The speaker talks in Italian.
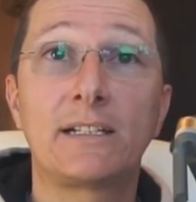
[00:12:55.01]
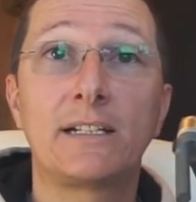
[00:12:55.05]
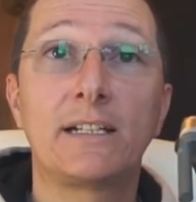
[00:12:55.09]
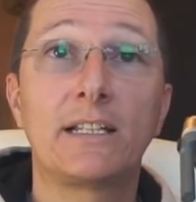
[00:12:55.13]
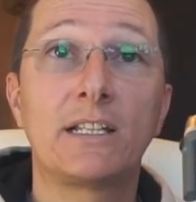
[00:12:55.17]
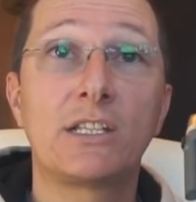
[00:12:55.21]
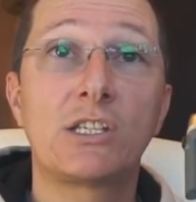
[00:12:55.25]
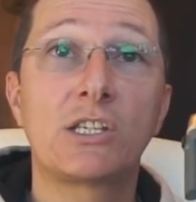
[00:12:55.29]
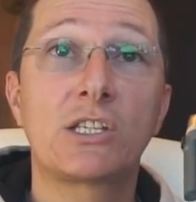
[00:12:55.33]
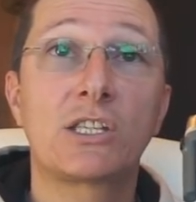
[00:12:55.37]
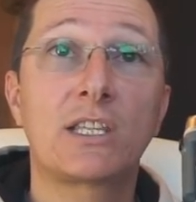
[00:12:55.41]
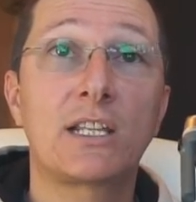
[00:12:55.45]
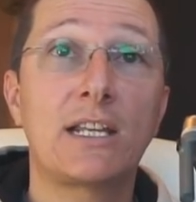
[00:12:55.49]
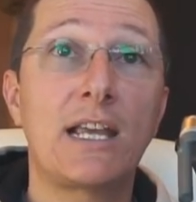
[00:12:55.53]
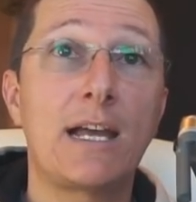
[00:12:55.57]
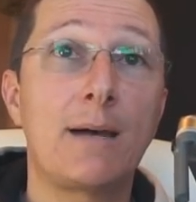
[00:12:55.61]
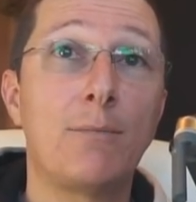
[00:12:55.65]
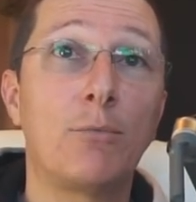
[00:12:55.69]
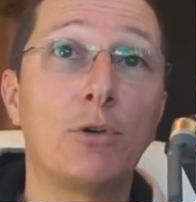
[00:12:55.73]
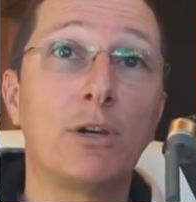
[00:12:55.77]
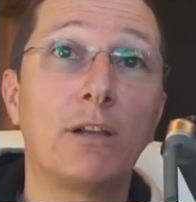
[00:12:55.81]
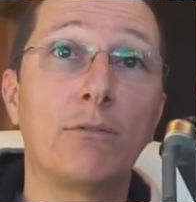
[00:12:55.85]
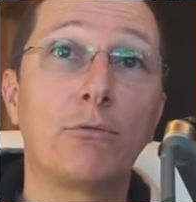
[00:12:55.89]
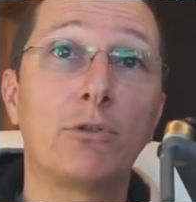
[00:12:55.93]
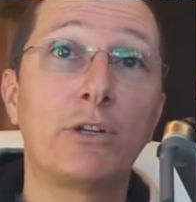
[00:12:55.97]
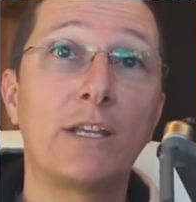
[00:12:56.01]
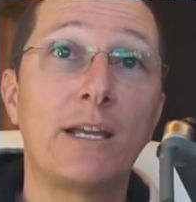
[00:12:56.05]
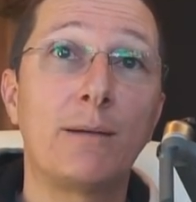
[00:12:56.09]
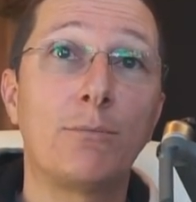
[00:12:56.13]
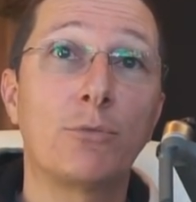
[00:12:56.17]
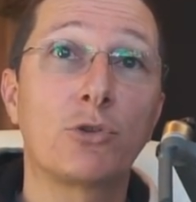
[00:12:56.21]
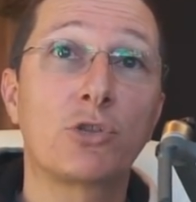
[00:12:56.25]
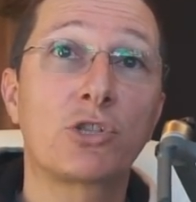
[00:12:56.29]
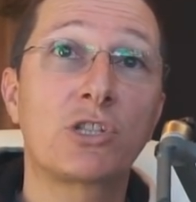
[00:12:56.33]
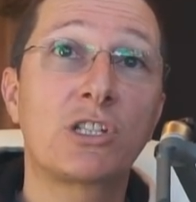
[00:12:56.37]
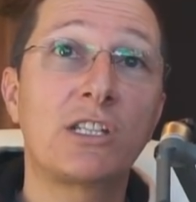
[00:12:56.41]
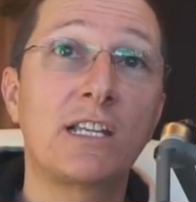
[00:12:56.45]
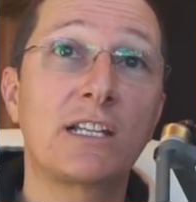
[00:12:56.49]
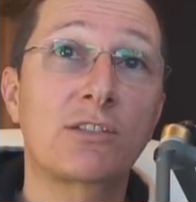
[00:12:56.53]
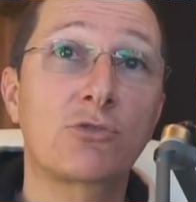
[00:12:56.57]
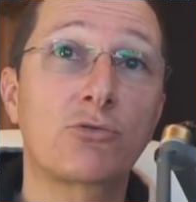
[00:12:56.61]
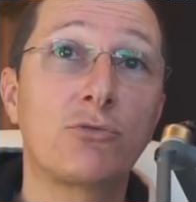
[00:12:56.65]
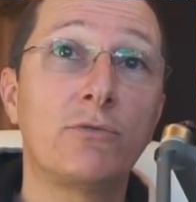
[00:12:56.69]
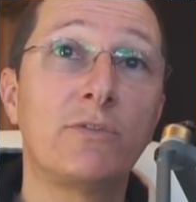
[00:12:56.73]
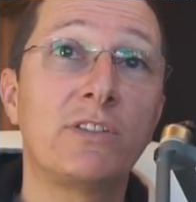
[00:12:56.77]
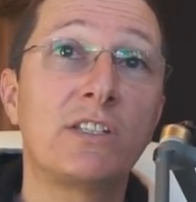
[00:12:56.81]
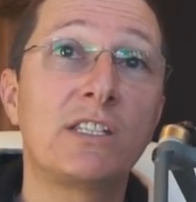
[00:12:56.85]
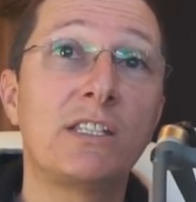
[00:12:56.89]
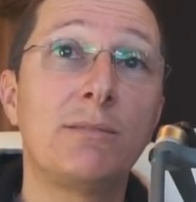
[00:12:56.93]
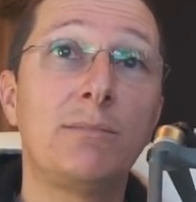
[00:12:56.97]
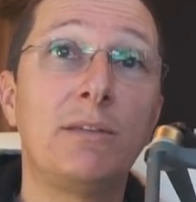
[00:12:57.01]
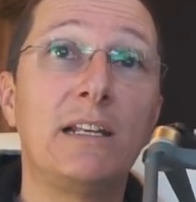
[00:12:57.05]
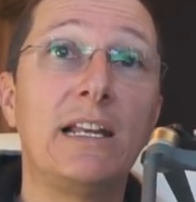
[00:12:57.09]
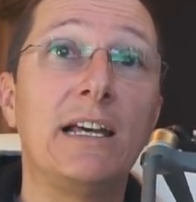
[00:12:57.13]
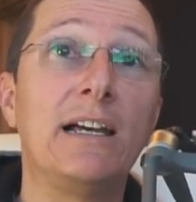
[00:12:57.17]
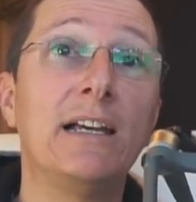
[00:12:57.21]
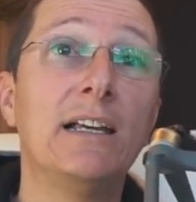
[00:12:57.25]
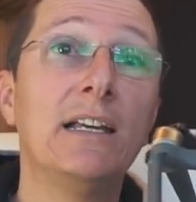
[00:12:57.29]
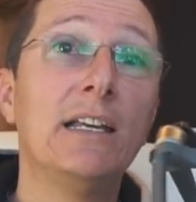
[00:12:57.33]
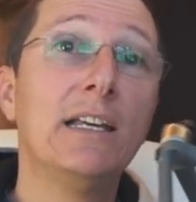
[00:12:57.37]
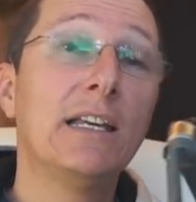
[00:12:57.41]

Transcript: registriamo lavoriamo sia sul visibile